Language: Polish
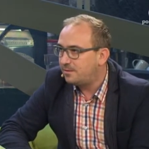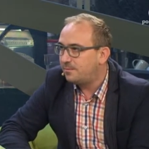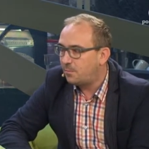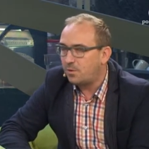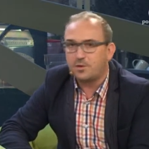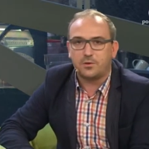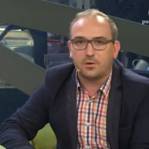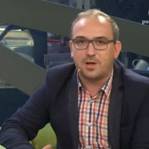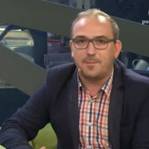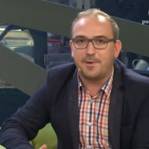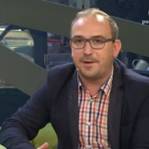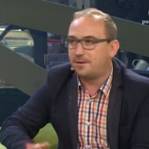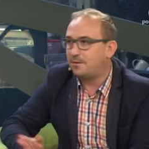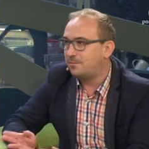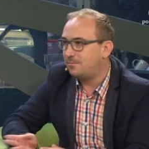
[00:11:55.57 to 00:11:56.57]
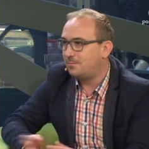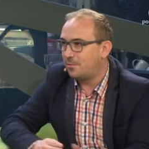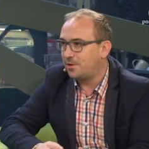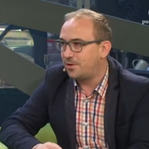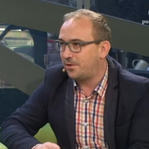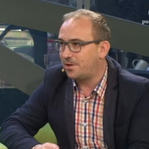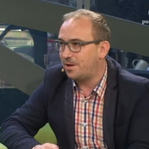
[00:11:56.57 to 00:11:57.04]
mogę do kamery?
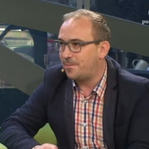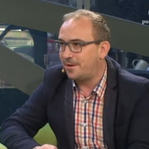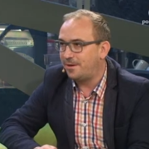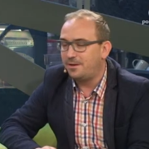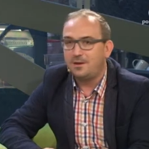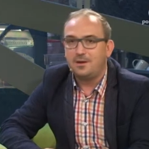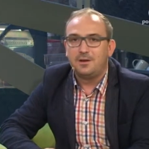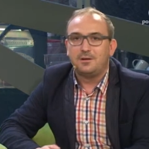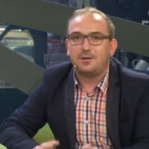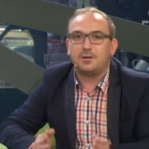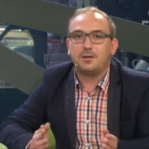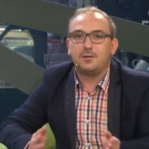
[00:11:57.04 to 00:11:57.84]
Mogę do kamery? Oczywiście.